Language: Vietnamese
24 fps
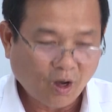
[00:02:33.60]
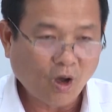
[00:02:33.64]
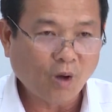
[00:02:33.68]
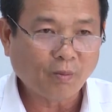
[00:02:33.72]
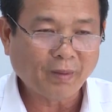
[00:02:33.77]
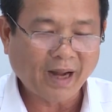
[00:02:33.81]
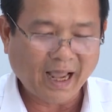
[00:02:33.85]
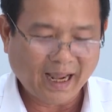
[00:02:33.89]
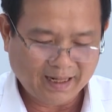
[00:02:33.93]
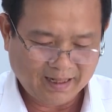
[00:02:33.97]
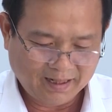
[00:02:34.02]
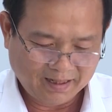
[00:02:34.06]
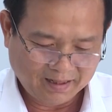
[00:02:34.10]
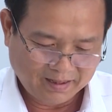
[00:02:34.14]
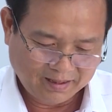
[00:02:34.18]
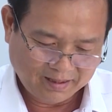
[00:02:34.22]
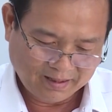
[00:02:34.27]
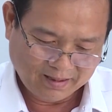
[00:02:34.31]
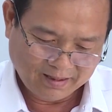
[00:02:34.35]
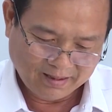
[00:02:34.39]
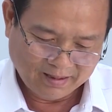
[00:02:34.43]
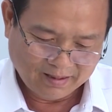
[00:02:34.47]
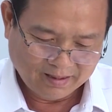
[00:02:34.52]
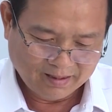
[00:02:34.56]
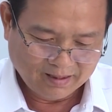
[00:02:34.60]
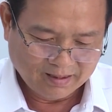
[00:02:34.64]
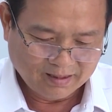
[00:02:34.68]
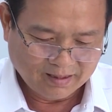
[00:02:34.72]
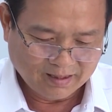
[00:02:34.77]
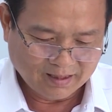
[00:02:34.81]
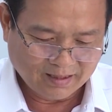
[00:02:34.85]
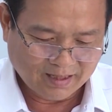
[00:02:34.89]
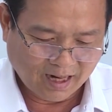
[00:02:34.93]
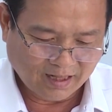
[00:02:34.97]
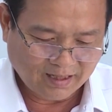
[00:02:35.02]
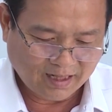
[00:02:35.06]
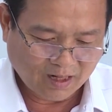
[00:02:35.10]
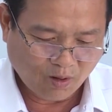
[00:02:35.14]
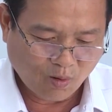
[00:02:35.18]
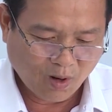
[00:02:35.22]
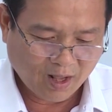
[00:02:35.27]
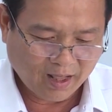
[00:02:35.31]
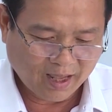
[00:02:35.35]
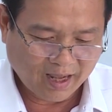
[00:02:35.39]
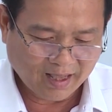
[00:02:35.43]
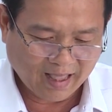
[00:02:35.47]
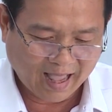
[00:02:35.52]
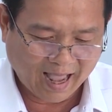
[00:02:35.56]
Hôm nay, Sở Văn
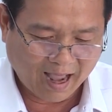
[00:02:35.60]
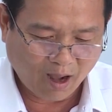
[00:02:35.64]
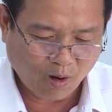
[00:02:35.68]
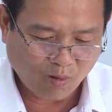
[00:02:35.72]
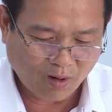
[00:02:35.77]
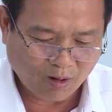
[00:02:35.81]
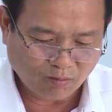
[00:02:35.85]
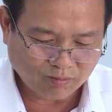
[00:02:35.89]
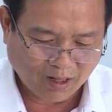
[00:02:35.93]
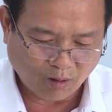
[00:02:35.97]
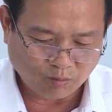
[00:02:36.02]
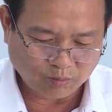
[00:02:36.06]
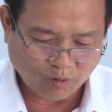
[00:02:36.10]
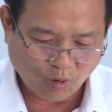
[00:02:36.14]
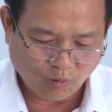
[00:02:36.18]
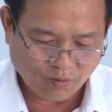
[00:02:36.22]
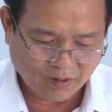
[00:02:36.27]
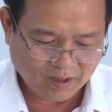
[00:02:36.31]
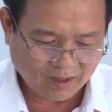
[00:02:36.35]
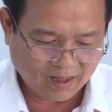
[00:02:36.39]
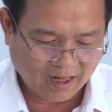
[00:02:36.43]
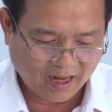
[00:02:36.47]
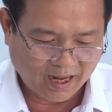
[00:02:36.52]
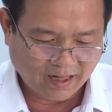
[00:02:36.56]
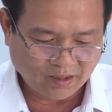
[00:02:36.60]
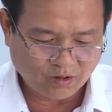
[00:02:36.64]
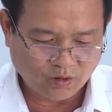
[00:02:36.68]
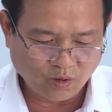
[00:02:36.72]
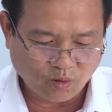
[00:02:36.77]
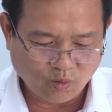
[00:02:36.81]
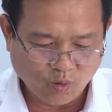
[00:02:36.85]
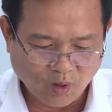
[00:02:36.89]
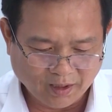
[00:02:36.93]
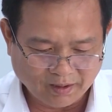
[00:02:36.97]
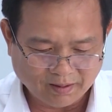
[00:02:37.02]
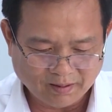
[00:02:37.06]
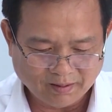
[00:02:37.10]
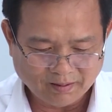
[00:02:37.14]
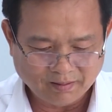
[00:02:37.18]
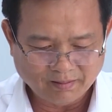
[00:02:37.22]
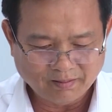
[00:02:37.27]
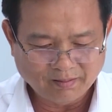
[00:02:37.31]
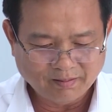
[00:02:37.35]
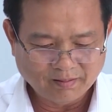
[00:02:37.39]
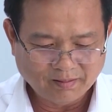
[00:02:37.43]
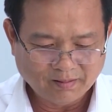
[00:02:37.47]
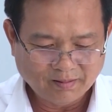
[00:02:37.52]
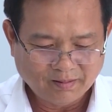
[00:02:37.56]
hóa Thể thao long trọng tổ chức lễ xuất
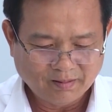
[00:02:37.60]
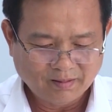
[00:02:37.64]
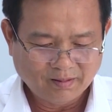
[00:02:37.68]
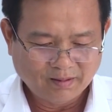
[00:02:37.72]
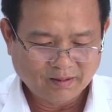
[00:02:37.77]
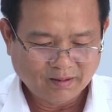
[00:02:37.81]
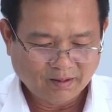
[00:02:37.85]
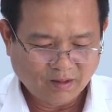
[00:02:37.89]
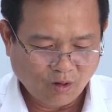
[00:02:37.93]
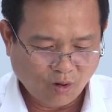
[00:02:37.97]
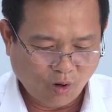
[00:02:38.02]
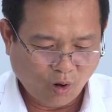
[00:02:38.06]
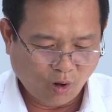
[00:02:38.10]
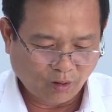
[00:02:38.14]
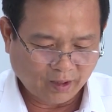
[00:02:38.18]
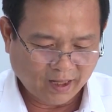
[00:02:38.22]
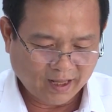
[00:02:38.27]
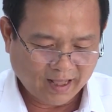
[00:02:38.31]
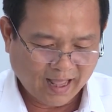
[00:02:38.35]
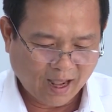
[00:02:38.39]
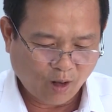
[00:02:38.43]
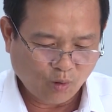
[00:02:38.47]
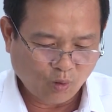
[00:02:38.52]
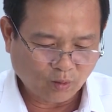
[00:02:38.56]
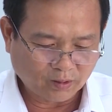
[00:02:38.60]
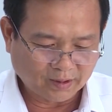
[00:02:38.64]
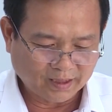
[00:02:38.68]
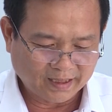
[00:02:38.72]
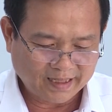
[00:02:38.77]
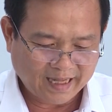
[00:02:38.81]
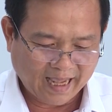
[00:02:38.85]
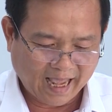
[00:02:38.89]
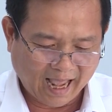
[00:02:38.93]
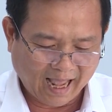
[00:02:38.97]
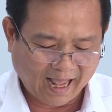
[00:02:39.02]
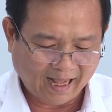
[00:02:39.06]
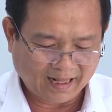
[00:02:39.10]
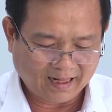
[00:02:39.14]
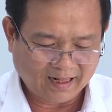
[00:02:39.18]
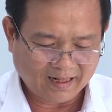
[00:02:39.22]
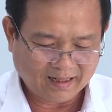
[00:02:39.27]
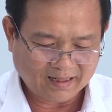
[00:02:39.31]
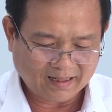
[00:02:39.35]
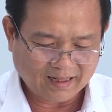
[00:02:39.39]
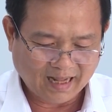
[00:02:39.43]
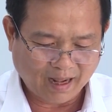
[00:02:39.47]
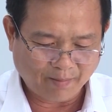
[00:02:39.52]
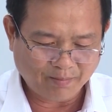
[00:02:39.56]
quân cho đoàn thể thao của tỉnh nhà
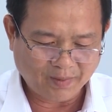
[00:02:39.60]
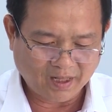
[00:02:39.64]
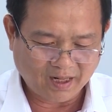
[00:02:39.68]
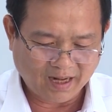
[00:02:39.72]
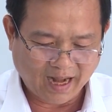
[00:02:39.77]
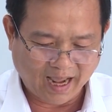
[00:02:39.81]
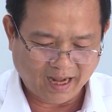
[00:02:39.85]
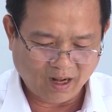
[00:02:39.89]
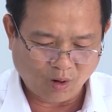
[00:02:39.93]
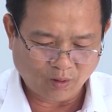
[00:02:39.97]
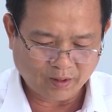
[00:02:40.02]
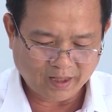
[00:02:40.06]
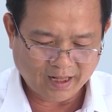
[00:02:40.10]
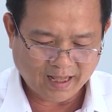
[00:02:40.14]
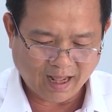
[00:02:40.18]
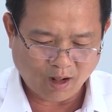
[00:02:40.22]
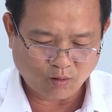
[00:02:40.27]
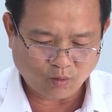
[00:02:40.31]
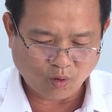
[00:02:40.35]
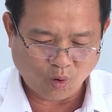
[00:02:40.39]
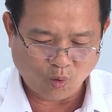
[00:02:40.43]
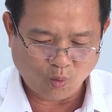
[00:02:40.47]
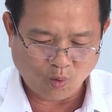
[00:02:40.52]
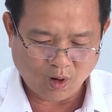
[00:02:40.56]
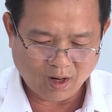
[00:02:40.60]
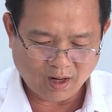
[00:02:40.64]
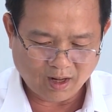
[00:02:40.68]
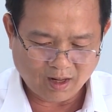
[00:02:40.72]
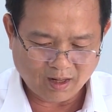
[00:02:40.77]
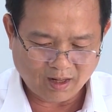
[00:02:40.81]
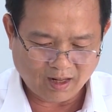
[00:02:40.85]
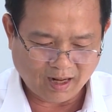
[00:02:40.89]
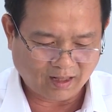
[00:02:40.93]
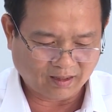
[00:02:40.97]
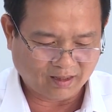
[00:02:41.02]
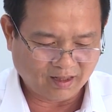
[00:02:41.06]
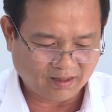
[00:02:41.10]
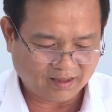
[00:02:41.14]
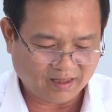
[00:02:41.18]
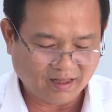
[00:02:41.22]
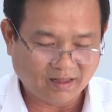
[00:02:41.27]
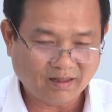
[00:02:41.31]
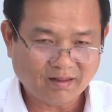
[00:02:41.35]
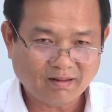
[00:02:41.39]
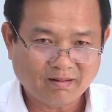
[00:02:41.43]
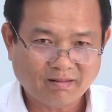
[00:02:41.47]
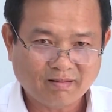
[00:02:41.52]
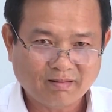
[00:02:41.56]
tham dự Đại hội Thể thao Toàn quốc lần thứ
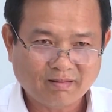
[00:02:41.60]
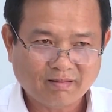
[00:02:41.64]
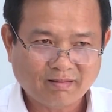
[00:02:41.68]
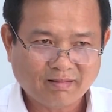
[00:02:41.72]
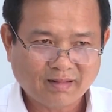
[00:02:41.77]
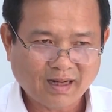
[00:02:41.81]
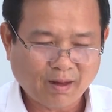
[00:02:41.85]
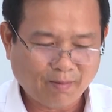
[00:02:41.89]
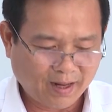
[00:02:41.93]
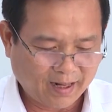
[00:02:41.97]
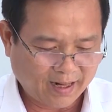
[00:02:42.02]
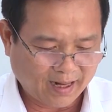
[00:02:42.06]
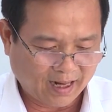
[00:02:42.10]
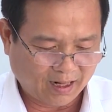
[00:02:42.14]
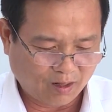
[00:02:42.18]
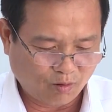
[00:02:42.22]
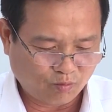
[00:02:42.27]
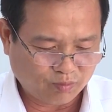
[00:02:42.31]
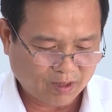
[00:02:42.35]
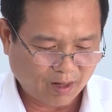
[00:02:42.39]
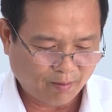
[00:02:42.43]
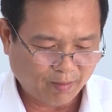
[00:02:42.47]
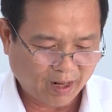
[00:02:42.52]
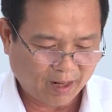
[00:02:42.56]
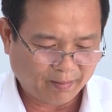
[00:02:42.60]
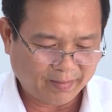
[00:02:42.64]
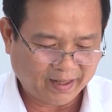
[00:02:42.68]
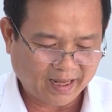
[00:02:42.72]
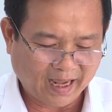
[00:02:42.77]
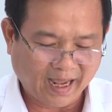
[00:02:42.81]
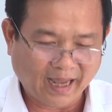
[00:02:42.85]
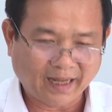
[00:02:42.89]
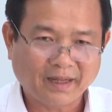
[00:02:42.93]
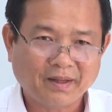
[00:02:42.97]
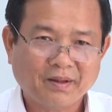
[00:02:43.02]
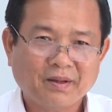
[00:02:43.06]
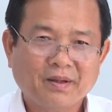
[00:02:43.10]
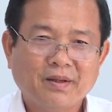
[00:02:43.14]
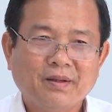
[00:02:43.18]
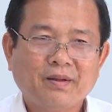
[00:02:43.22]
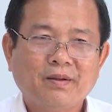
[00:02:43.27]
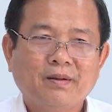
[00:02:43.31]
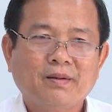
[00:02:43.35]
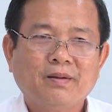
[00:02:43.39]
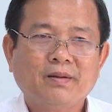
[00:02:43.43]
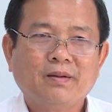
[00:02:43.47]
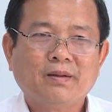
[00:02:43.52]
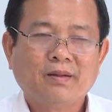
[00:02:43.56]
chín năm hai nghìn không trăm hai mươi hai.
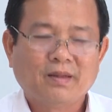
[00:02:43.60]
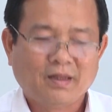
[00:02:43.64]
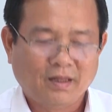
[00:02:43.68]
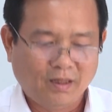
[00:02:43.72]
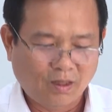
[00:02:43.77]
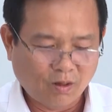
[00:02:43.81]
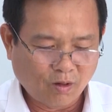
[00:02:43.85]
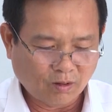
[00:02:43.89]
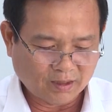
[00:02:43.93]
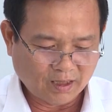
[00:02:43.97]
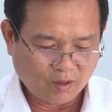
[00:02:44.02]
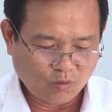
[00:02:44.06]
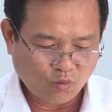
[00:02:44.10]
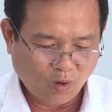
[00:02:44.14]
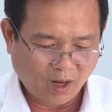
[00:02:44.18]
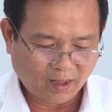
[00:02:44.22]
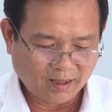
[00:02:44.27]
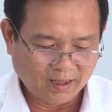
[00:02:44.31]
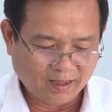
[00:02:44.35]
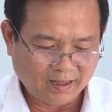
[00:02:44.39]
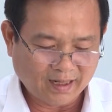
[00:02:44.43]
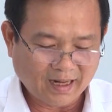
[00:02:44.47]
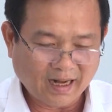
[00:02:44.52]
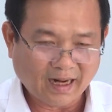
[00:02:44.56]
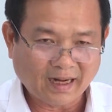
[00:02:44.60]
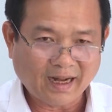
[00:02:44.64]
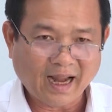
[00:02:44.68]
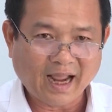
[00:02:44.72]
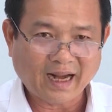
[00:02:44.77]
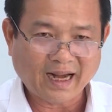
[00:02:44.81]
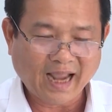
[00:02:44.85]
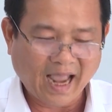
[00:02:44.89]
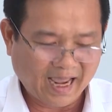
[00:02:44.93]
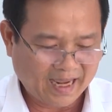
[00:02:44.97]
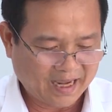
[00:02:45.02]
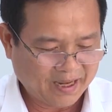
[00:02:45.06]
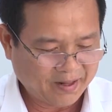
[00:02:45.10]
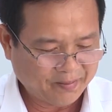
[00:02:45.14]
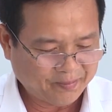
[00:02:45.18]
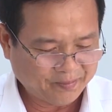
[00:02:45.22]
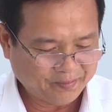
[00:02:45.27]
Do tỉnh Quảng Ninh là đăng cai.